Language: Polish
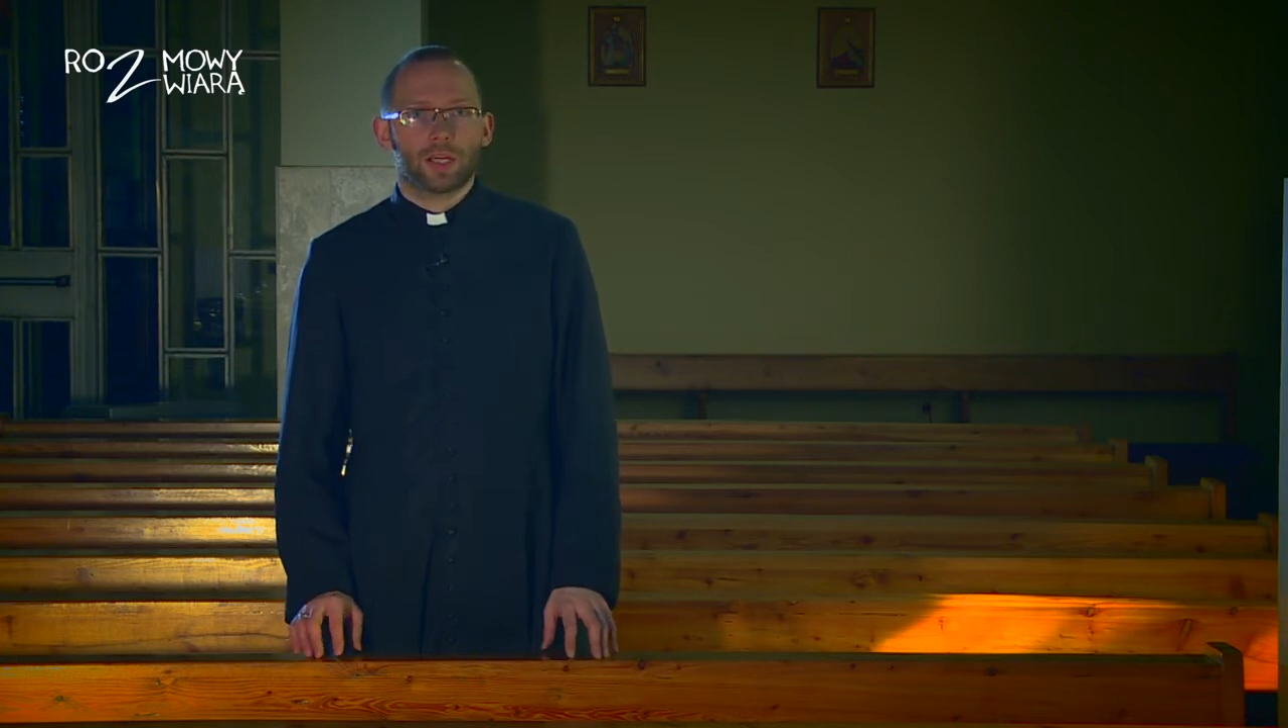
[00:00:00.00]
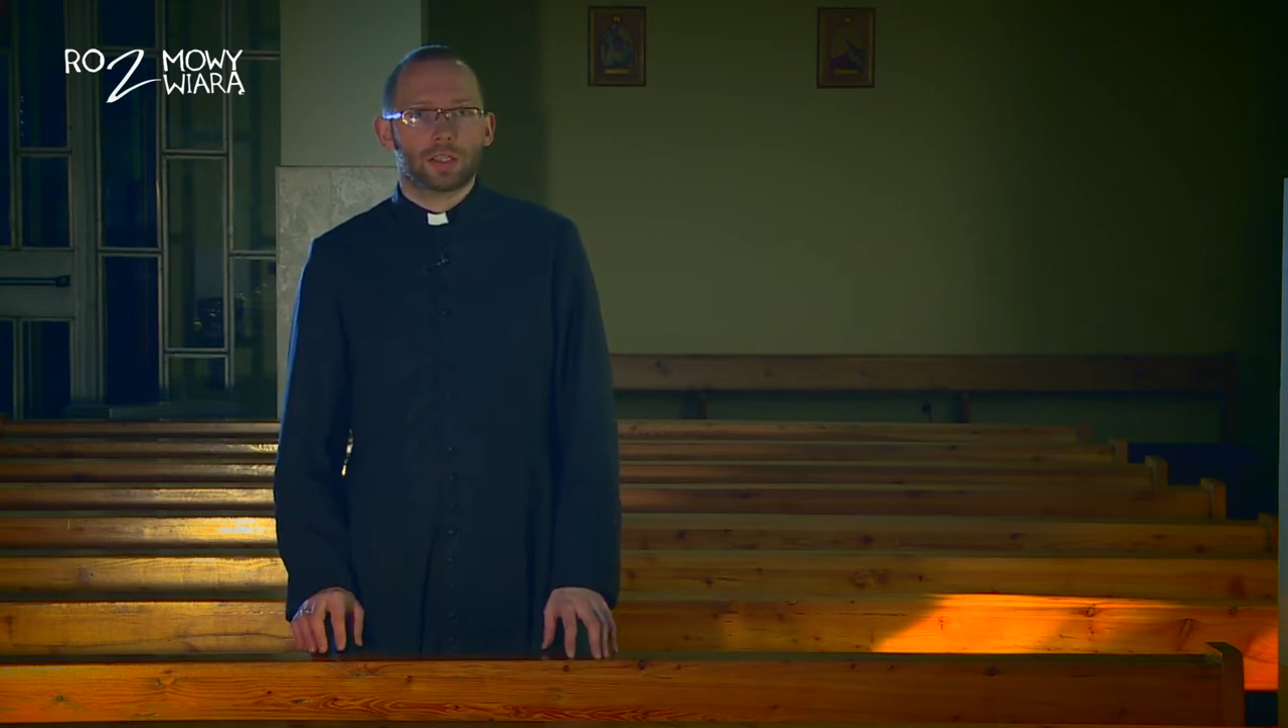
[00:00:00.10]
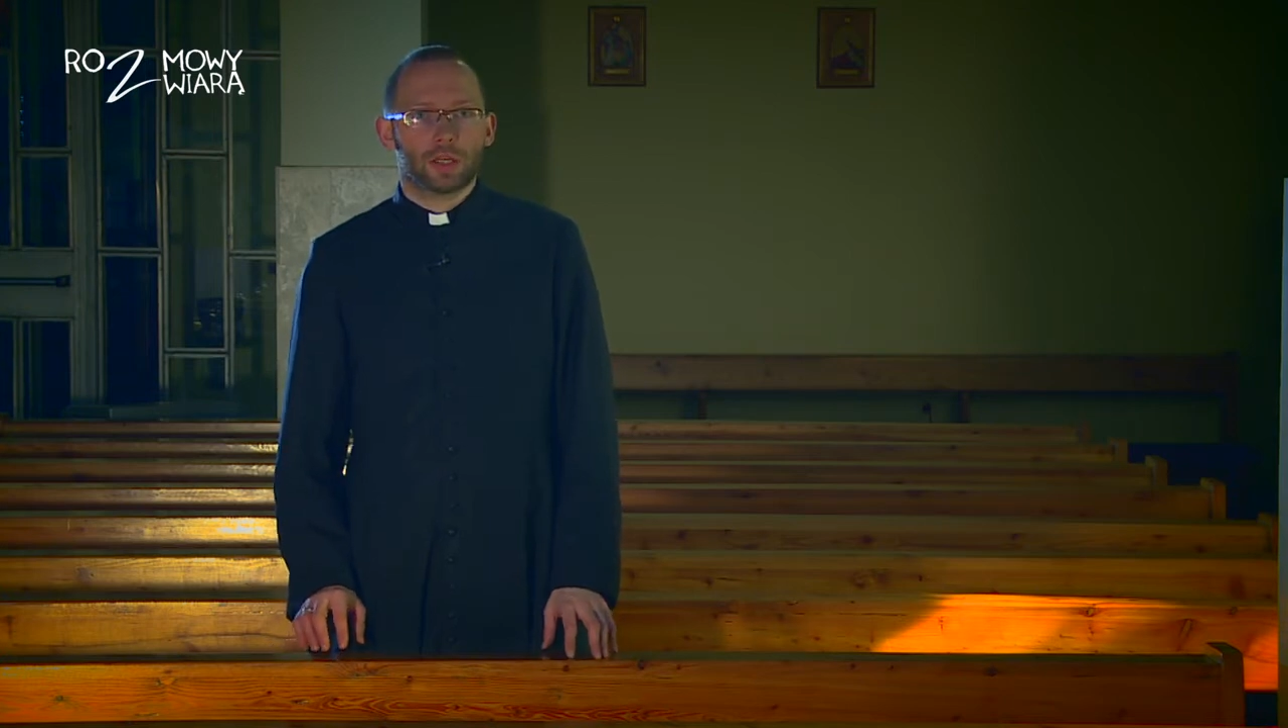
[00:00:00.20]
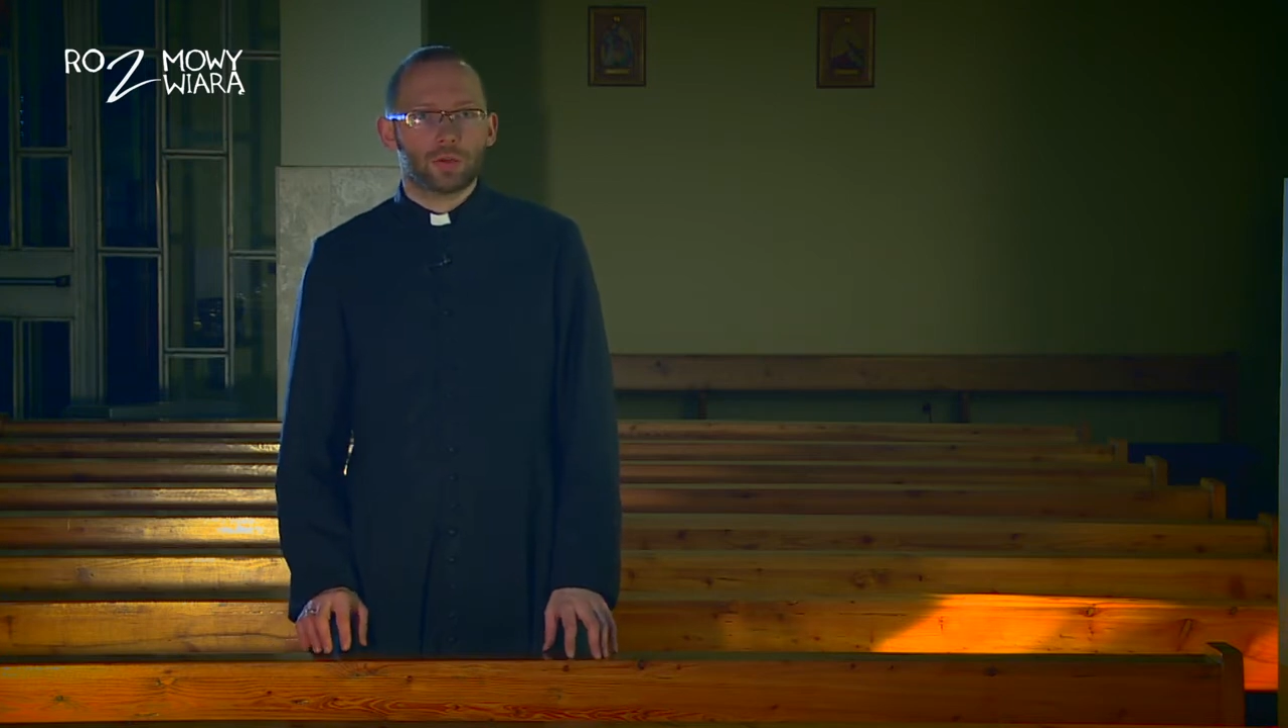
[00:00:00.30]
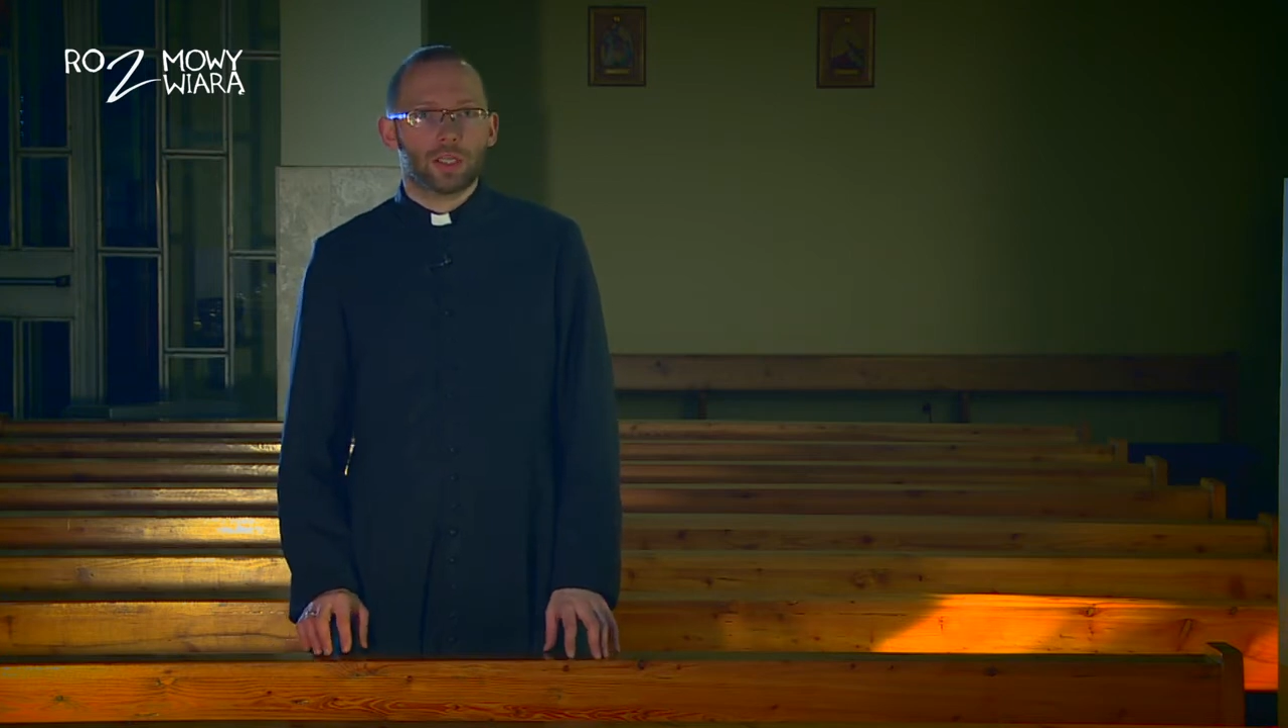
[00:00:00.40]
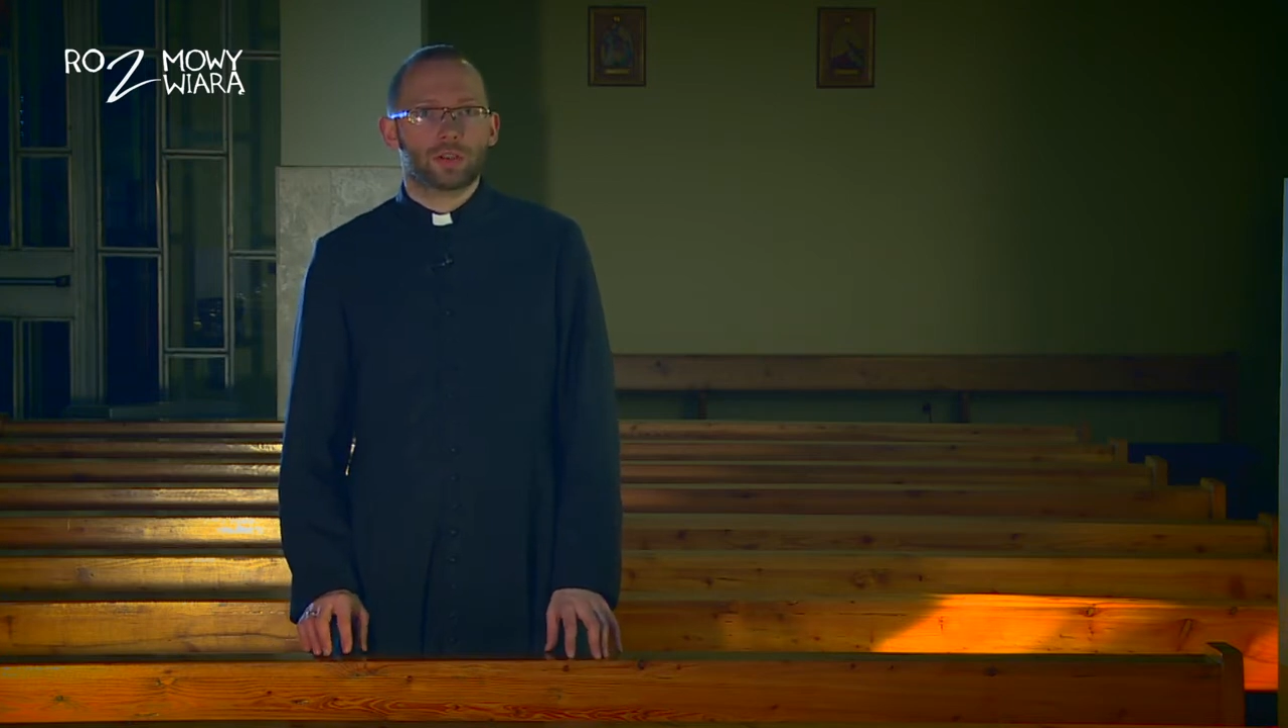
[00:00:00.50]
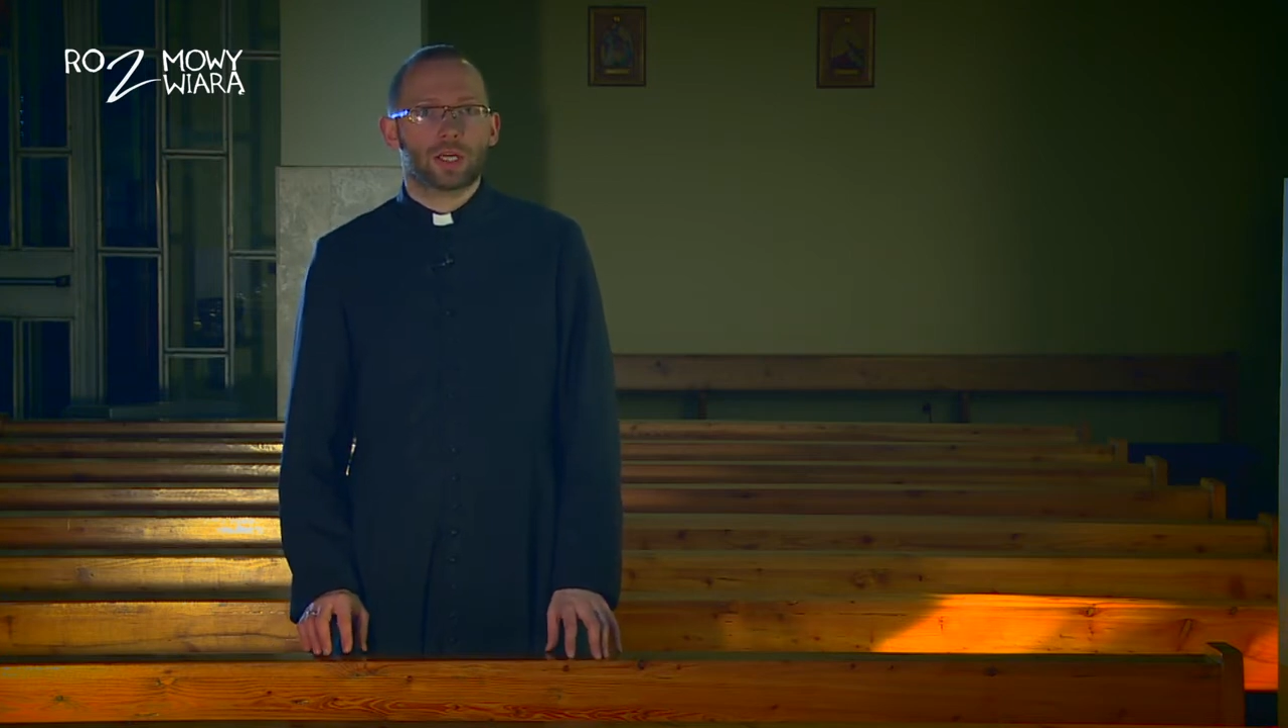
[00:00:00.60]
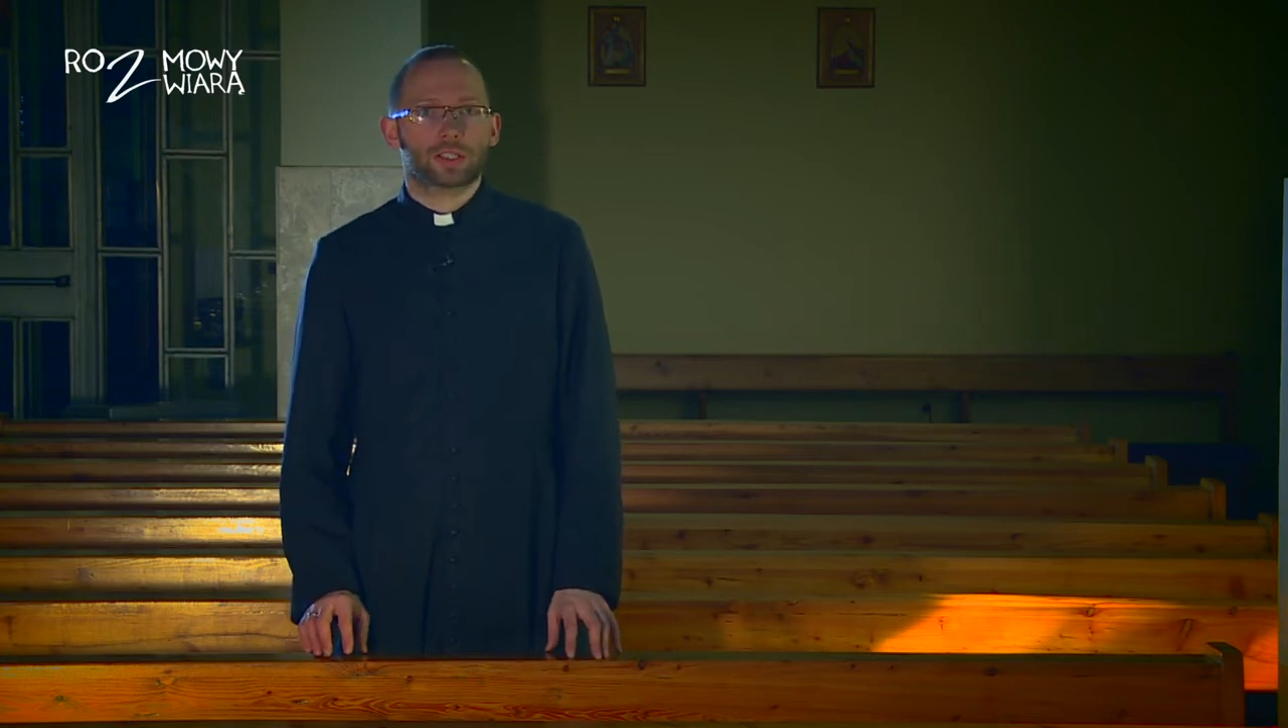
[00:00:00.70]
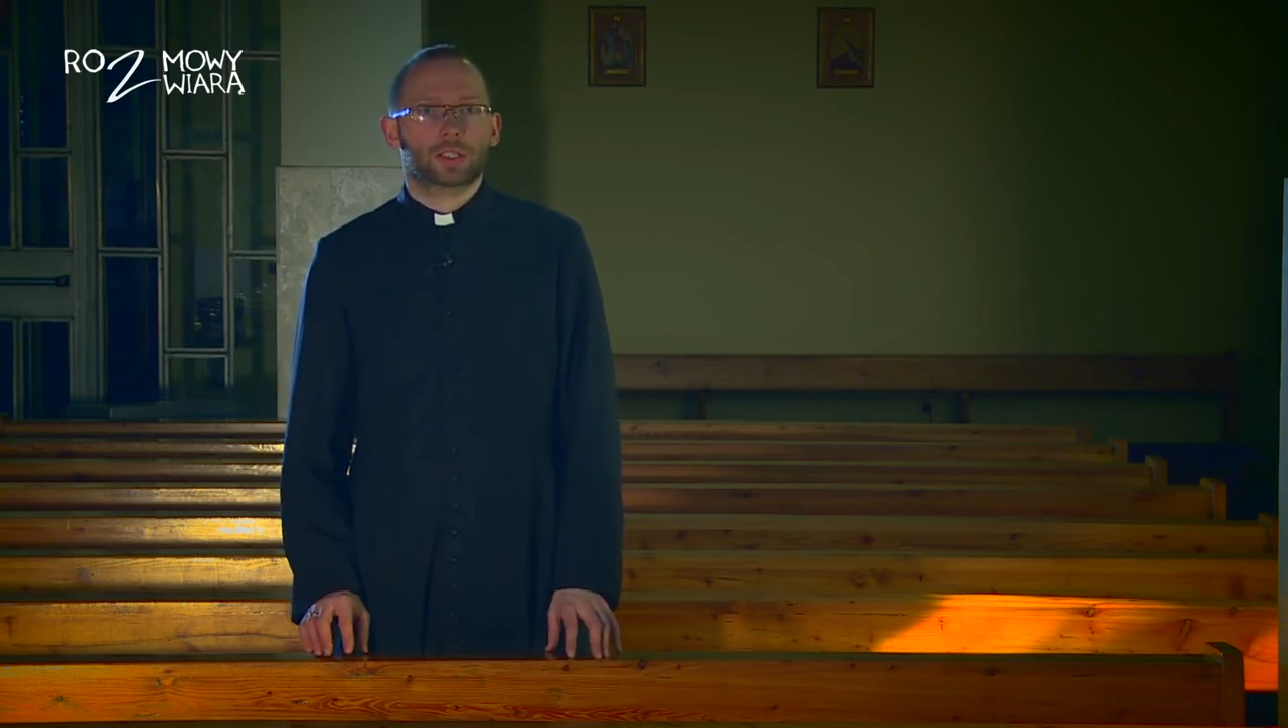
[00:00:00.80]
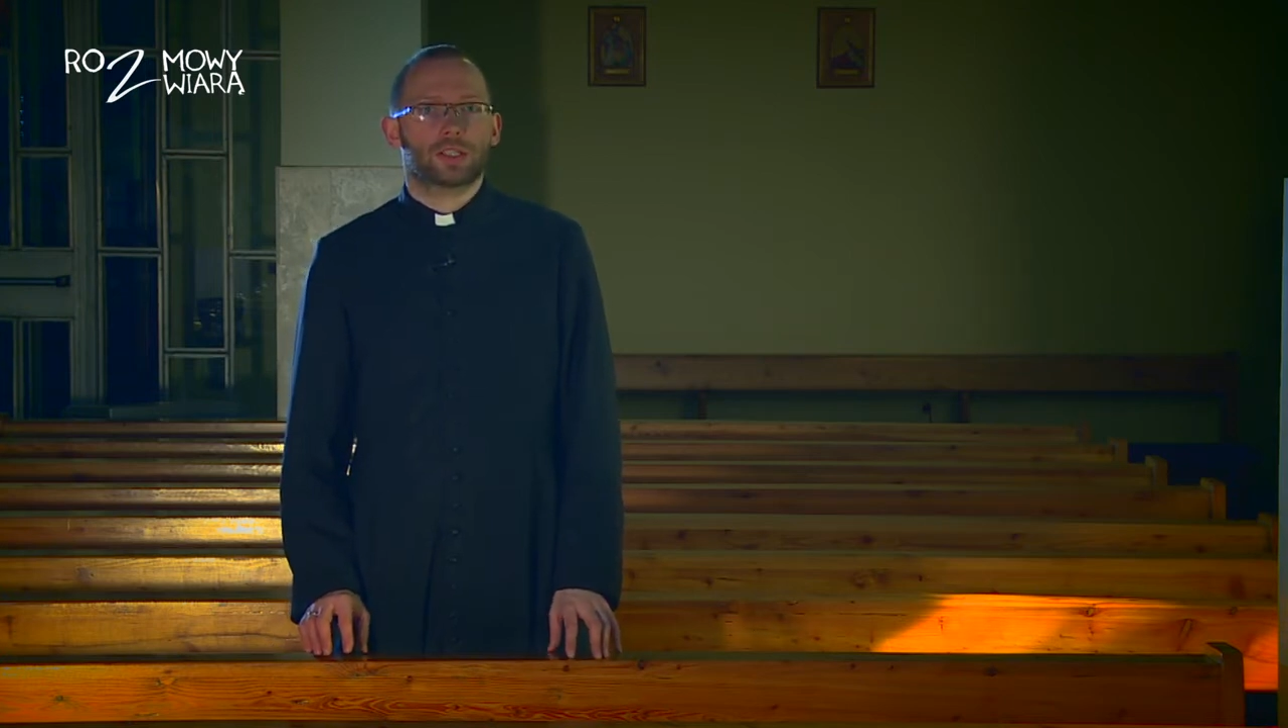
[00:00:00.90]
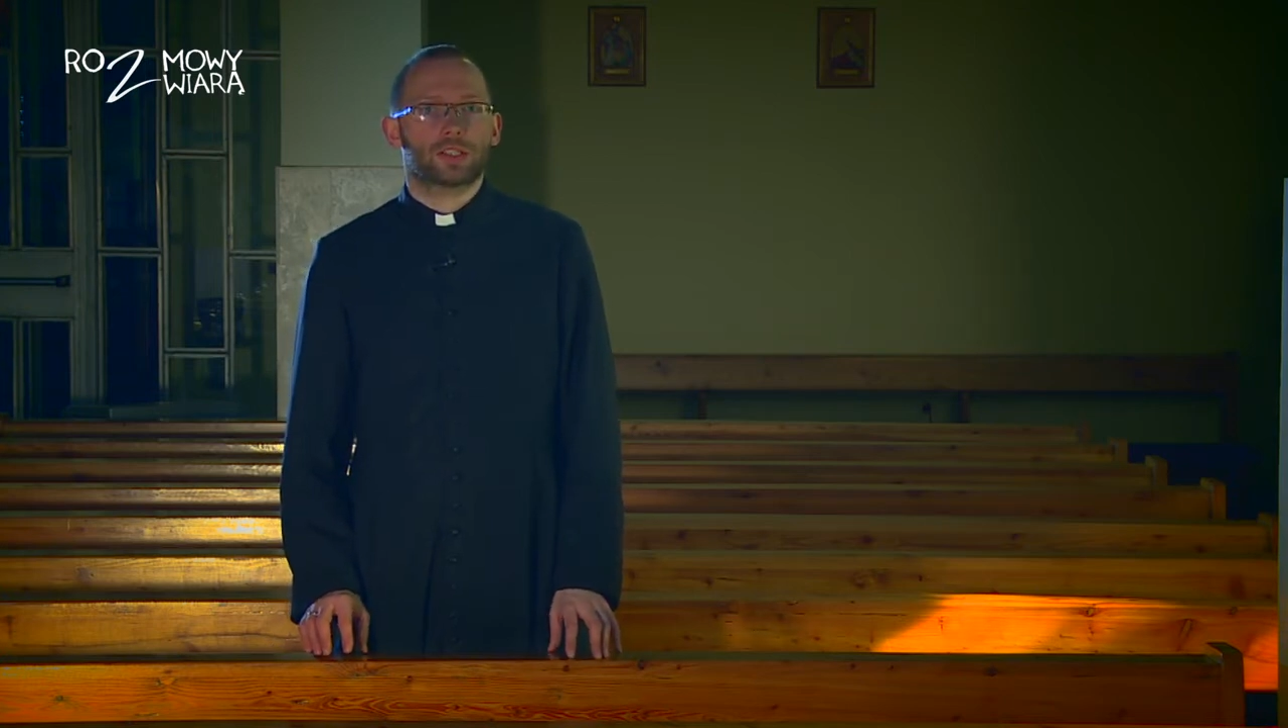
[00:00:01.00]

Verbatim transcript: kieruje do nas